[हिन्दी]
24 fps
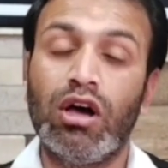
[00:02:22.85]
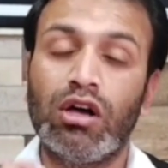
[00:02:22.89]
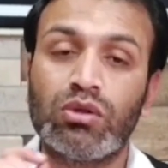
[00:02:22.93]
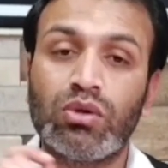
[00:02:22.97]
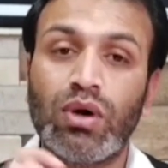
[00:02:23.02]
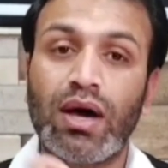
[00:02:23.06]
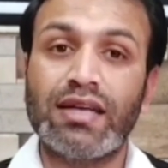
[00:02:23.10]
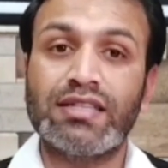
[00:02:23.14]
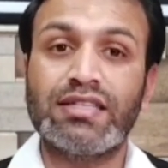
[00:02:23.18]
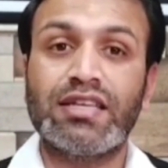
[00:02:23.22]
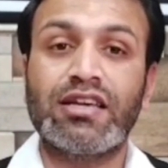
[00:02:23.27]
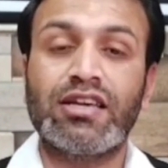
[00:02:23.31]
तो
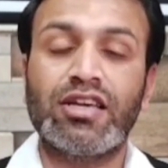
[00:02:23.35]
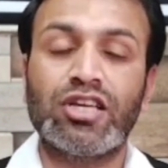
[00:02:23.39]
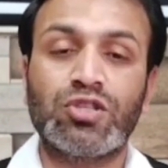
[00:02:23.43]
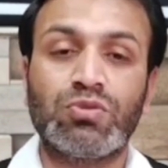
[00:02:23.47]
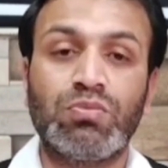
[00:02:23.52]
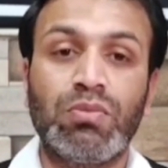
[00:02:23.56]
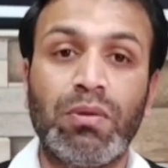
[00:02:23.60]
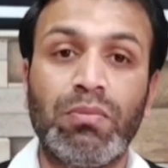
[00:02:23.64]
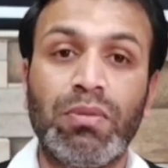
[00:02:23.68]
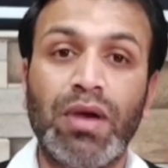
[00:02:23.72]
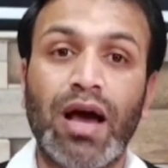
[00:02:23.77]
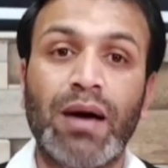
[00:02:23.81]
ऐसे केस
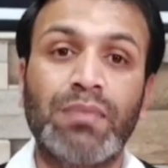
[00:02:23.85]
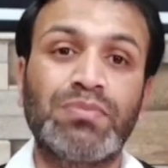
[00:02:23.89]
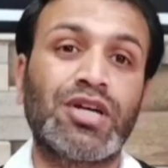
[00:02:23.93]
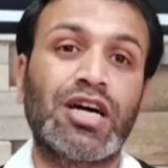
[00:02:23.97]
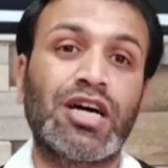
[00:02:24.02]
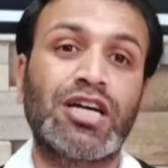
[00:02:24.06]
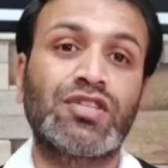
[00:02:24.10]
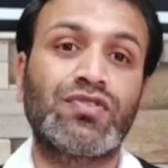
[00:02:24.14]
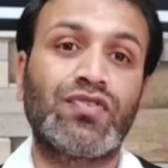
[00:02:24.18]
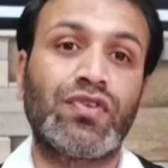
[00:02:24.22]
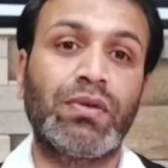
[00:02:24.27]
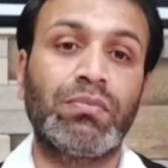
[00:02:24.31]
में भी आप
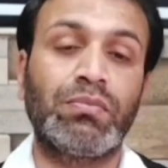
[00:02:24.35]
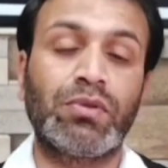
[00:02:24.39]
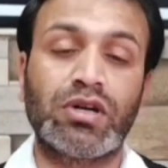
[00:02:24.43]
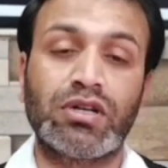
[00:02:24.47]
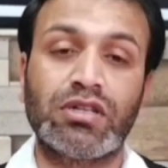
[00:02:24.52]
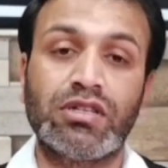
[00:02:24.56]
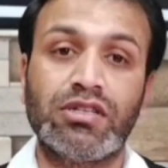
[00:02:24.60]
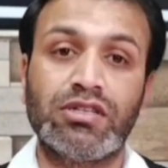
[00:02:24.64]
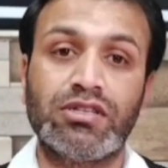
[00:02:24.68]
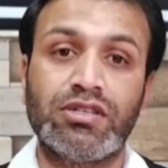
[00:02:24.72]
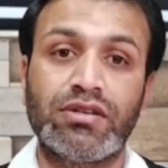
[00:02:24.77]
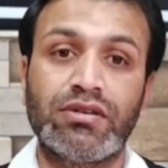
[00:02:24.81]
चार्ज फ्रेम कर
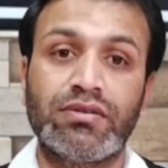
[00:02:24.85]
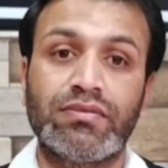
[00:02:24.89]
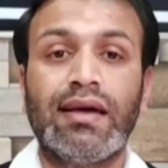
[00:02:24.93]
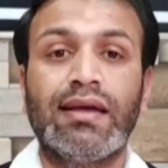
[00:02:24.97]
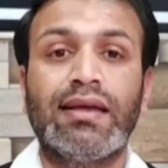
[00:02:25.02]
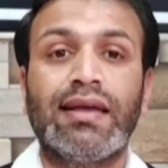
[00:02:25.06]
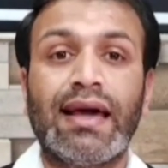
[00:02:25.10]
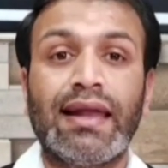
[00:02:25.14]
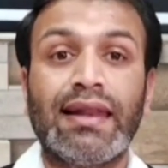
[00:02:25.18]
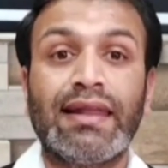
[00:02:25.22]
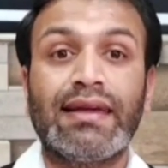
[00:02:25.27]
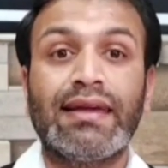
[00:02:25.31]
दीजिए
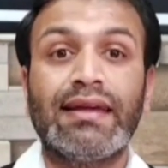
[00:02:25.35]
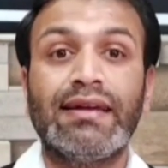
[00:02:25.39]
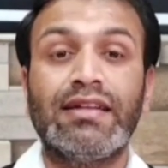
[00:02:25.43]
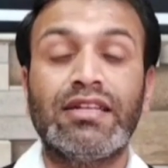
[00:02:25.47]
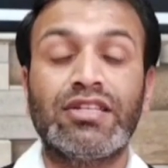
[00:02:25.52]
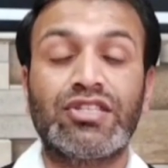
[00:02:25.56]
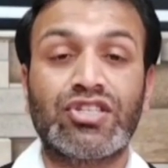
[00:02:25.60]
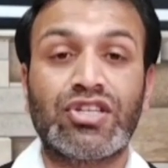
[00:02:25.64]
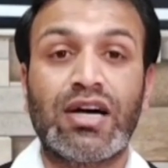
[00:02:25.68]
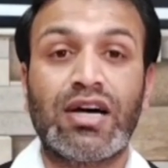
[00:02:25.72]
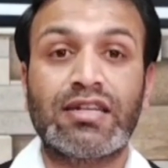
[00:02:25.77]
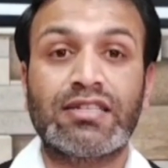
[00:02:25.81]
यानी कि
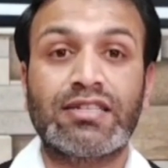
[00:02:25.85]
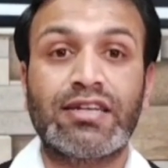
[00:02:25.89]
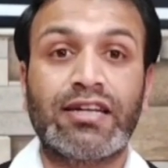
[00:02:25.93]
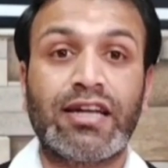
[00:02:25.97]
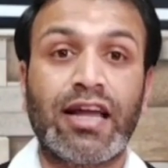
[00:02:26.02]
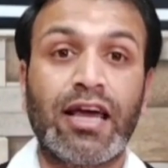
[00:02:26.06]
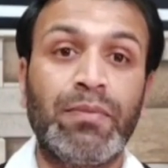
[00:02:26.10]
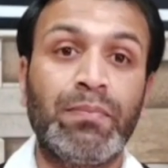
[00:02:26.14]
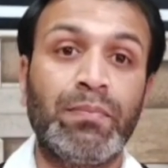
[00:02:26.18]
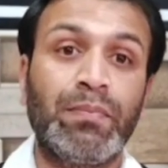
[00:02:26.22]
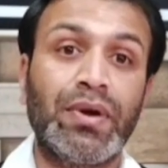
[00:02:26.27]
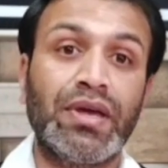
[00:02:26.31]
डिस्चार्ज के
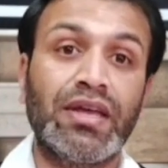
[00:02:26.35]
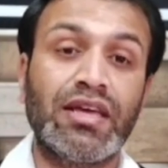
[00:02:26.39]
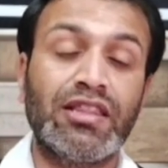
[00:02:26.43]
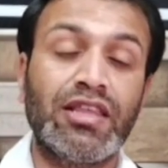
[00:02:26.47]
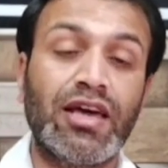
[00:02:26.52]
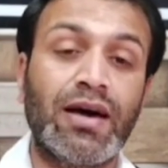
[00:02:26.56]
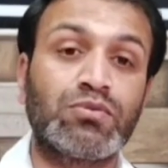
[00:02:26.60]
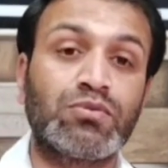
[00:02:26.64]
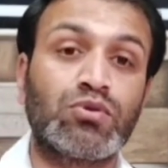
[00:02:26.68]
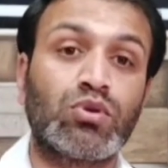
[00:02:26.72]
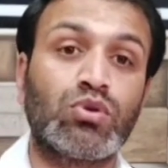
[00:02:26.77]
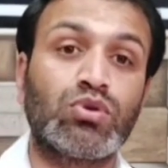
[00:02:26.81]
टाइम पे यदि
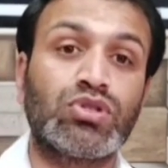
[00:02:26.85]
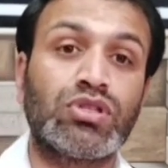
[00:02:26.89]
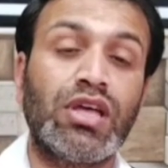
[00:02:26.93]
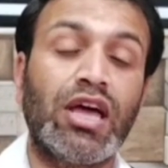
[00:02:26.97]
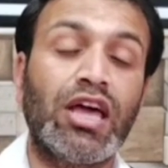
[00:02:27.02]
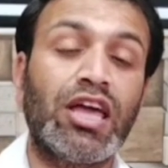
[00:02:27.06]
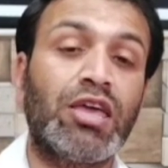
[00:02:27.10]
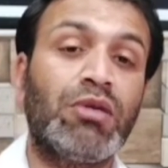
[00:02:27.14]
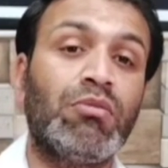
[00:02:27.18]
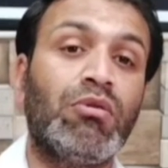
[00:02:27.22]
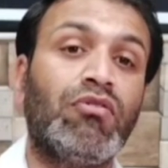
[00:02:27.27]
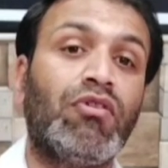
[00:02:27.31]
आप सोचते
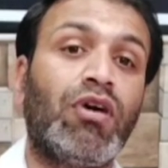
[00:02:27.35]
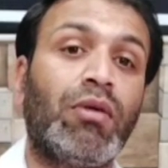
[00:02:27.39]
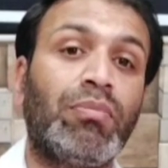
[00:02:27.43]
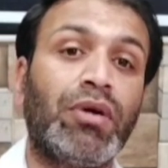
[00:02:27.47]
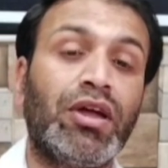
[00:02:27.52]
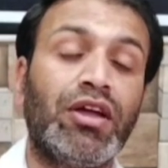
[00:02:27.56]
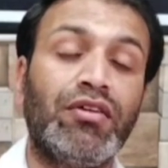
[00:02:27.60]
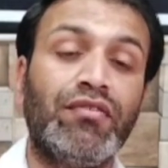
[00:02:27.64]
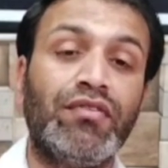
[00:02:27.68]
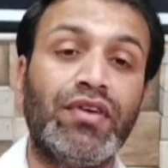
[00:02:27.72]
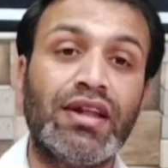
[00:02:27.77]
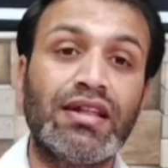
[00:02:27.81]
हैं कि मैं वहाँ पे
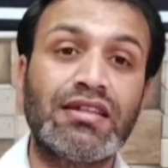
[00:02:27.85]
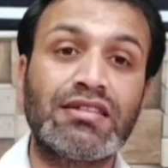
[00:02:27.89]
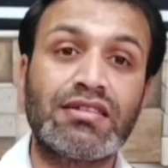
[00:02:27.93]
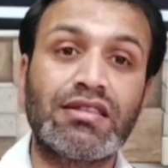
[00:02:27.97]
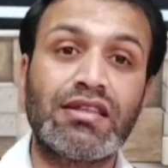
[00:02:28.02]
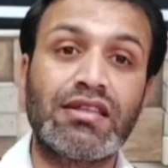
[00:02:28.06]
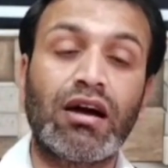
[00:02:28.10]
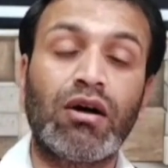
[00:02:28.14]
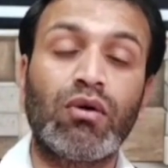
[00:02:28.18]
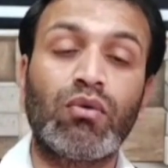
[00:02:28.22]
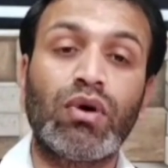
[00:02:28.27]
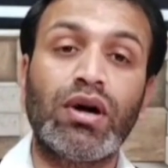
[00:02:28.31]
इविडेंस
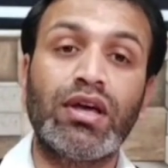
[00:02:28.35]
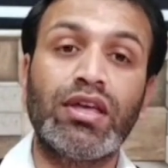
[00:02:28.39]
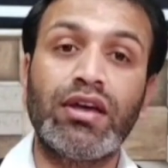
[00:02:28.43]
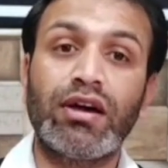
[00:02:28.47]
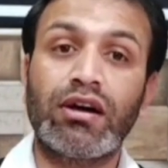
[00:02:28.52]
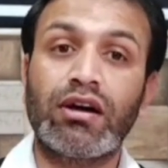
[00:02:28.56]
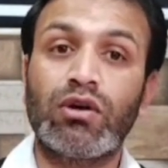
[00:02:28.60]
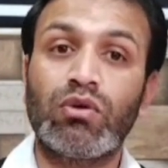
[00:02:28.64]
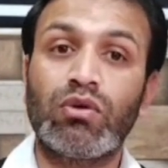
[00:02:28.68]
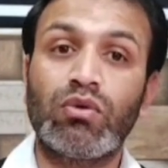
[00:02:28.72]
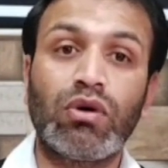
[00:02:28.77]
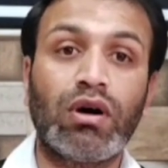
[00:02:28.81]
दिखाऊंगा ये
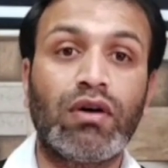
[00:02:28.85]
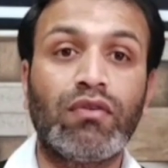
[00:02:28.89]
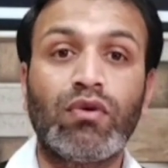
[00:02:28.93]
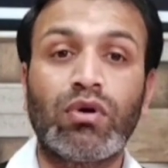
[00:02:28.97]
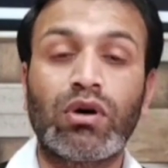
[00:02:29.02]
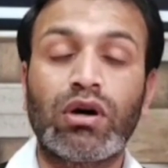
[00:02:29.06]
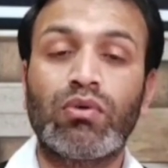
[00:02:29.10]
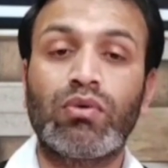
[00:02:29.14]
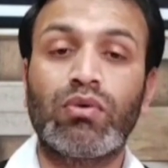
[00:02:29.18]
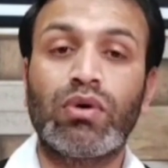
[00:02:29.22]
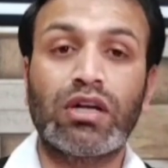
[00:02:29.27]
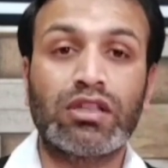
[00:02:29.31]
करूंगा वो
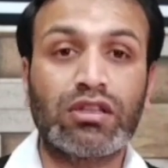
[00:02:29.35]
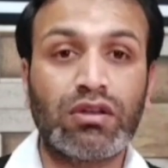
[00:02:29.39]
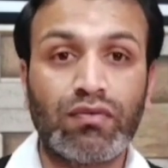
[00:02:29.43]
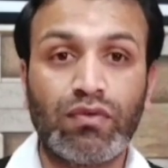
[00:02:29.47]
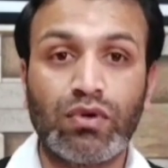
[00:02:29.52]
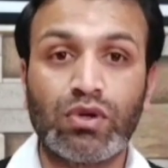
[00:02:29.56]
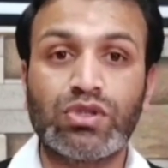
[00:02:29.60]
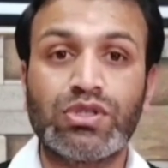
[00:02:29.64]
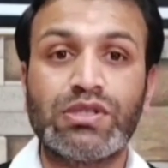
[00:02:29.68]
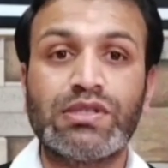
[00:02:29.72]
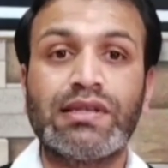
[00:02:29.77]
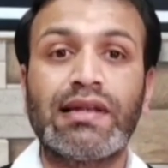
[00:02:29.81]
करूंगा तो
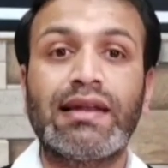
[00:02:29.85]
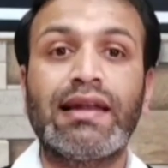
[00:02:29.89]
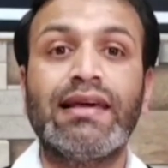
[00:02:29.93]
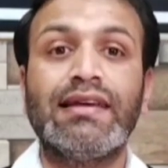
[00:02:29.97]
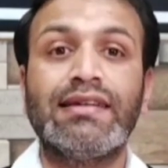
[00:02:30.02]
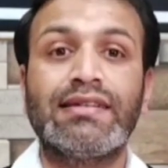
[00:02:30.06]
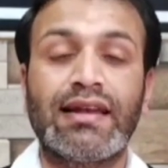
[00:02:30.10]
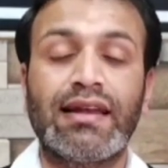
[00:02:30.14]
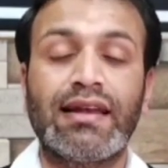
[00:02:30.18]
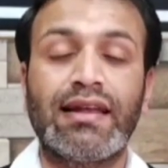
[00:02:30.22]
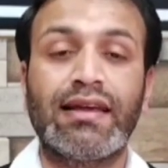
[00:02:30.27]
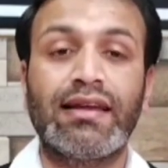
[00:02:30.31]
वो चीज़ें नहीं
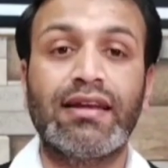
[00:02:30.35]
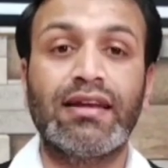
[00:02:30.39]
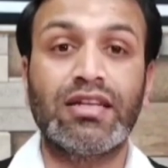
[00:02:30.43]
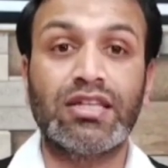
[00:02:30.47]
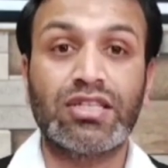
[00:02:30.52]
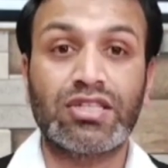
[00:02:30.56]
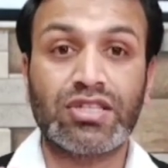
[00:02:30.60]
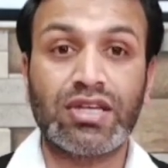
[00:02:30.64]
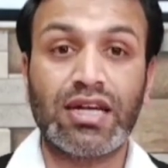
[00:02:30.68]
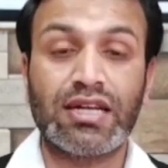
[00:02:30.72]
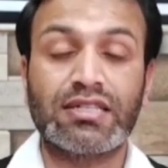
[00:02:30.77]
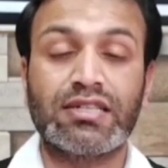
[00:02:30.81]
चलेंगी
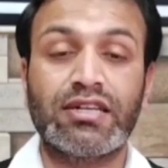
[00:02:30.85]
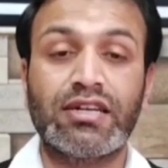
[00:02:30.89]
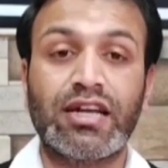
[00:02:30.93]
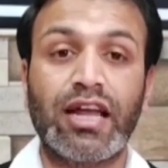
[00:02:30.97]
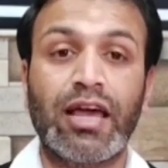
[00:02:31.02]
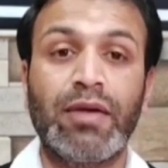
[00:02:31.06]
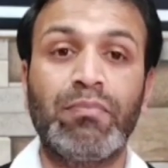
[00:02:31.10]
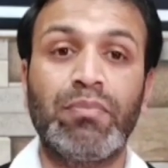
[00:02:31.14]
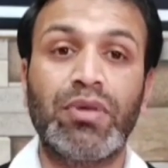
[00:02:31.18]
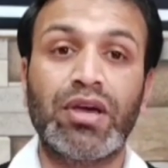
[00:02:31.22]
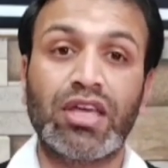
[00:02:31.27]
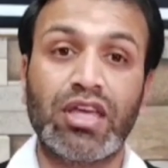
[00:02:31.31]
डिस्चार्ज के
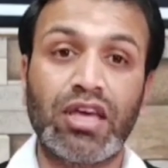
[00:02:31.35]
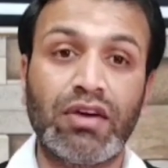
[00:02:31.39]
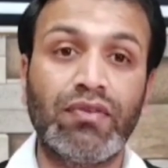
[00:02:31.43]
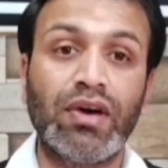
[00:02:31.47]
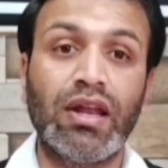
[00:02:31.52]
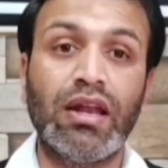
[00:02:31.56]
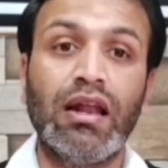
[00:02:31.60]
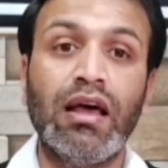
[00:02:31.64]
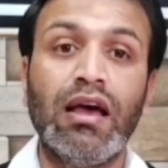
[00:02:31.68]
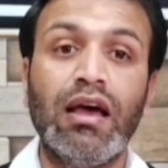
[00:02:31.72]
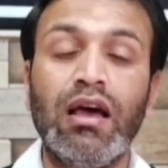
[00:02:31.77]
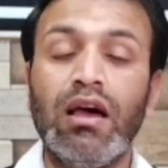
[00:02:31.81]
टाइम पे केवल